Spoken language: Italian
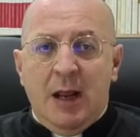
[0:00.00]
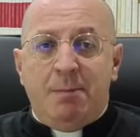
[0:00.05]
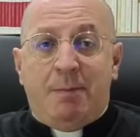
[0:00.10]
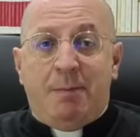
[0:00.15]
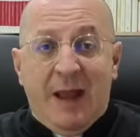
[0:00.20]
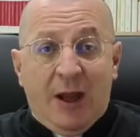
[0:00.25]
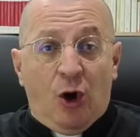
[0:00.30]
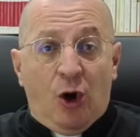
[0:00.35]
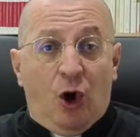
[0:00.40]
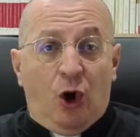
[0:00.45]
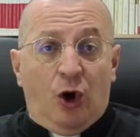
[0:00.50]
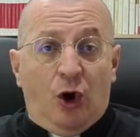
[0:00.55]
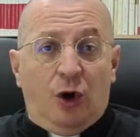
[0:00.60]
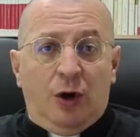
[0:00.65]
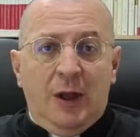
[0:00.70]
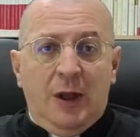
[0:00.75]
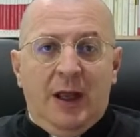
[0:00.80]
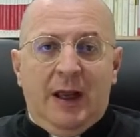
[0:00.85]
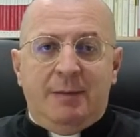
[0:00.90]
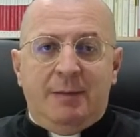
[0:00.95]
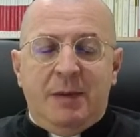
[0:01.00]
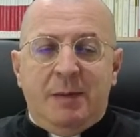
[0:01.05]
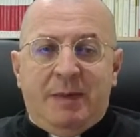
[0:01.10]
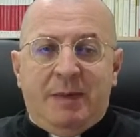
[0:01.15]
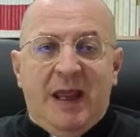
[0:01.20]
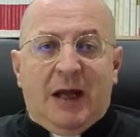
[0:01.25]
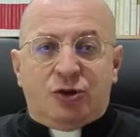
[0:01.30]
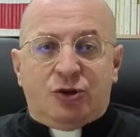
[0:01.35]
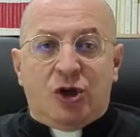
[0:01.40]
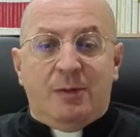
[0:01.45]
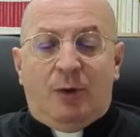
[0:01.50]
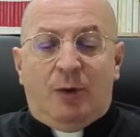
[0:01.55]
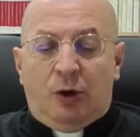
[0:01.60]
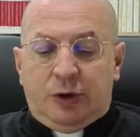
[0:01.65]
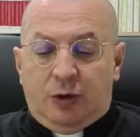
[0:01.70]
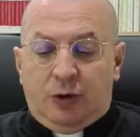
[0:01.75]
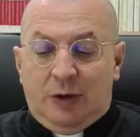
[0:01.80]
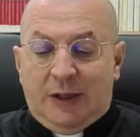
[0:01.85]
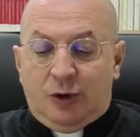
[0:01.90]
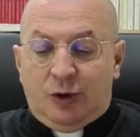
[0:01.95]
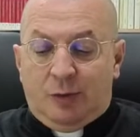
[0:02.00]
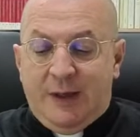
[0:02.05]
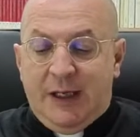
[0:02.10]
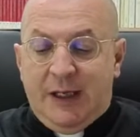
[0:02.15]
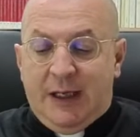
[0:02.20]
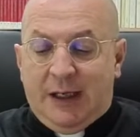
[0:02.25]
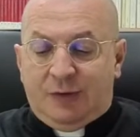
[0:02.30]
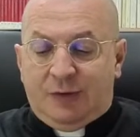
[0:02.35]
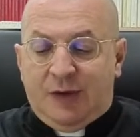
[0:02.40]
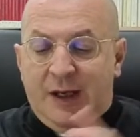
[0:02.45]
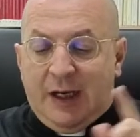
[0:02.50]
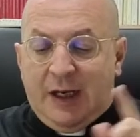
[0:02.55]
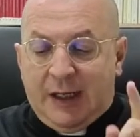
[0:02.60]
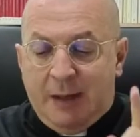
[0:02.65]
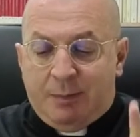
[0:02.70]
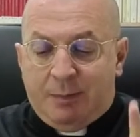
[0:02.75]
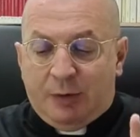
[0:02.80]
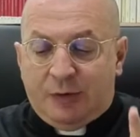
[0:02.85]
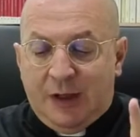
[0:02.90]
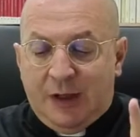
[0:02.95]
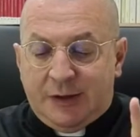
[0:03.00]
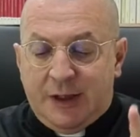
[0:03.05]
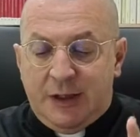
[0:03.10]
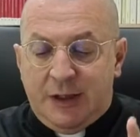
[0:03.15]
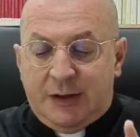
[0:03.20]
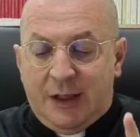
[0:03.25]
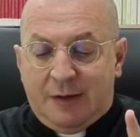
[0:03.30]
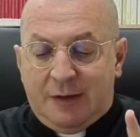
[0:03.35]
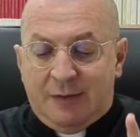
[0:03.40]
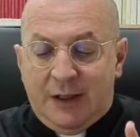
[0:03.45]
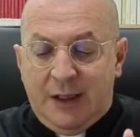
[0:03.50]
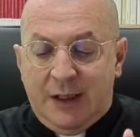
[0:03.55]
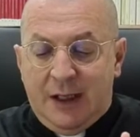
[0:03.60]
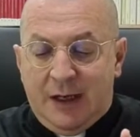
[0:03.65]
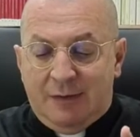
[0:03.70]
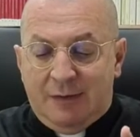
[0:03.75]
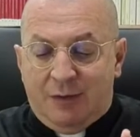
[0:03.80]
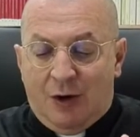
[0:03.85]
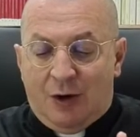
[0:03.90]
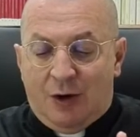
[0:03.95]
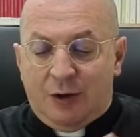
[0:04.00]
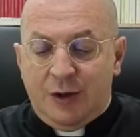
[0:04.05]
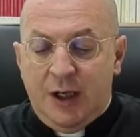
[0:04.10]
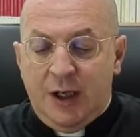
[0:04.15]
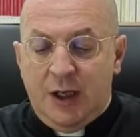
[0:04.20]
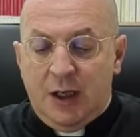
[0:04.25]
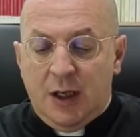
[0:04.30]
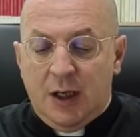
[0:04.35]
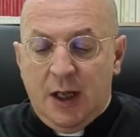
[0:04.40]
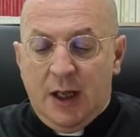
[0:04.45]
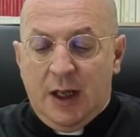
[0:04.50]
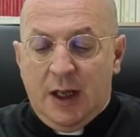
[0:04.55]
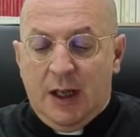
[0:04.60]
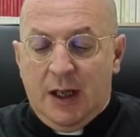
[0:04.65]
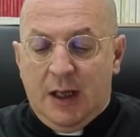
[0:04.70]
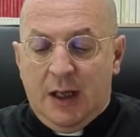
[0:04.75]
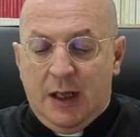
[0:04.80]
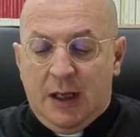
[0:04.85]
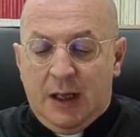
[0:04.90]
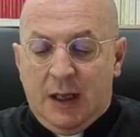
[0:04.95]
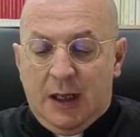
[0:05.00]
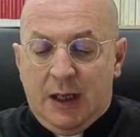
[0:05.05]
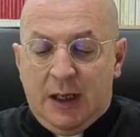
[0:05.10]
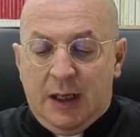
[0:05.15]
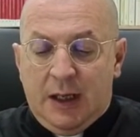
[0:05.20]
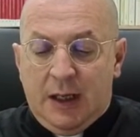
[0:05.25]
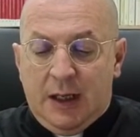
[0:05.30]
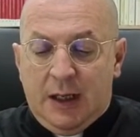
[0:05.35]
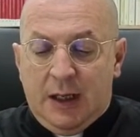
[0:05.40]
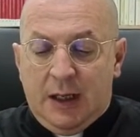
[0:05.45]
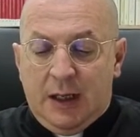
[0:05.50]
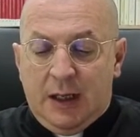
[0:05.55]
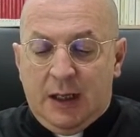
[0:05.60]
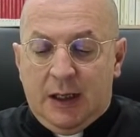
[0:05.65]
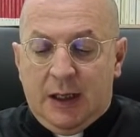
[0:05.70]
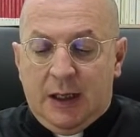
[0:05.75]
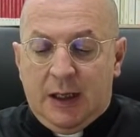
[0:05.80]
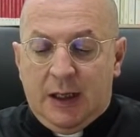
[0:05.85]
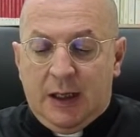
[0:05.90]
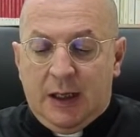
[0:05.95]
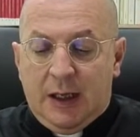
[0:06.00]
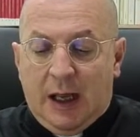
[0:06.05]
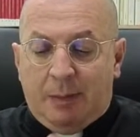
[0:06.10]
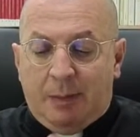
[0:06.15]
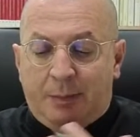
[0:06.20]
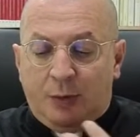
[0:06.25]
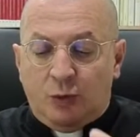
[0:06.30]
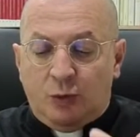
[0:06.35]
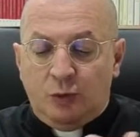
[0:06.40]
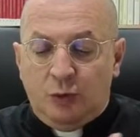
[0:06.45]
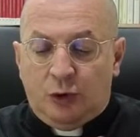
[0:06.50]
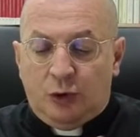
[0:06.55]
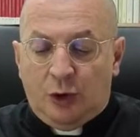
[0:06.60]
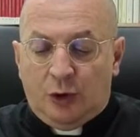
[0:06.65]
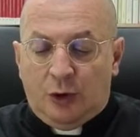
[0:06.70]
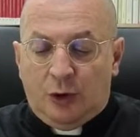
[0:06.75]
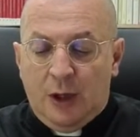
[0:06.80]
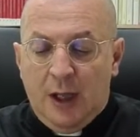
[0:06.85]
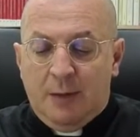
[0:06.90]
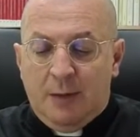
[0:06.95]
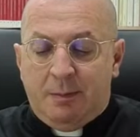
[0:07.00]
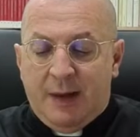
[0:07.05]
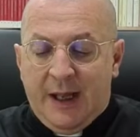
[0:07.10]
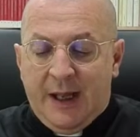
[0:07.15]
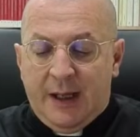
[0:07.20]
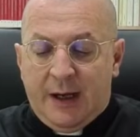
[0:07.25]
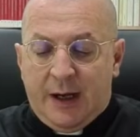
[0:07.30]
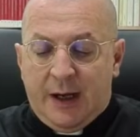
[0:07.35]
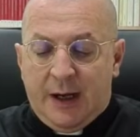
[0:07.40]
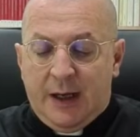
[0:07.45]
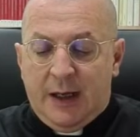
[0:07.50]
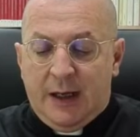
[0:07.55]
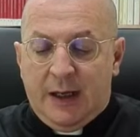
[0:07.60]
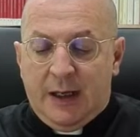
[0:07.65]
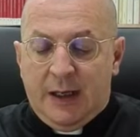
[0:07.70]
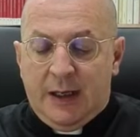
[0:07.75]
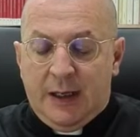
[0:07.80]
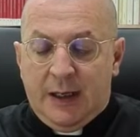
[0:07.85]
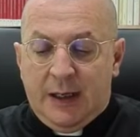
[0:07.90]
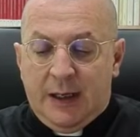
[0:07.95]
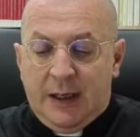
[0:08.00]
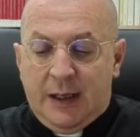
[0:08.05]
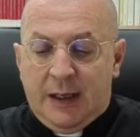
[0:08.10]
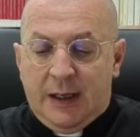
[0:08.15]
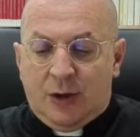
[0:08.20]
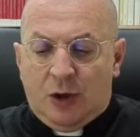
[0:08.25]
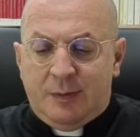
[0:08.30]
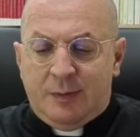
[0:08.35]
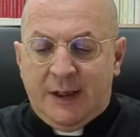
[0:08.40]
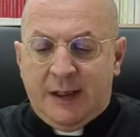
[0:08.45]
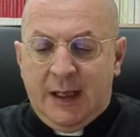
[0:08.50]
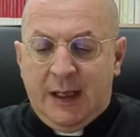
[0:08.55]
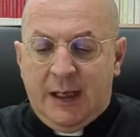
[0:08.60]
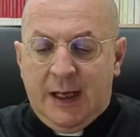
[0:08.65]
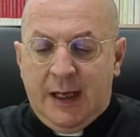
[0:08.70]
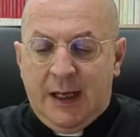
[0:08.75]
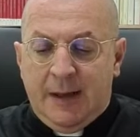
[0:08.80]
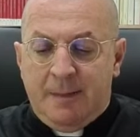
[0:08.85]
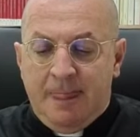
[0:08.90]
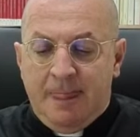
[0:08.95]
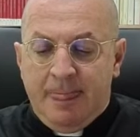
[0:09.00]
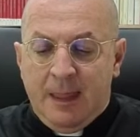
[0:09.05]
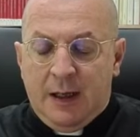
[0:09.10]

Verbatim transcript: Però mi piace molto la domenica sera che possiate intervenire voi eh, appunto per, eh, come dire,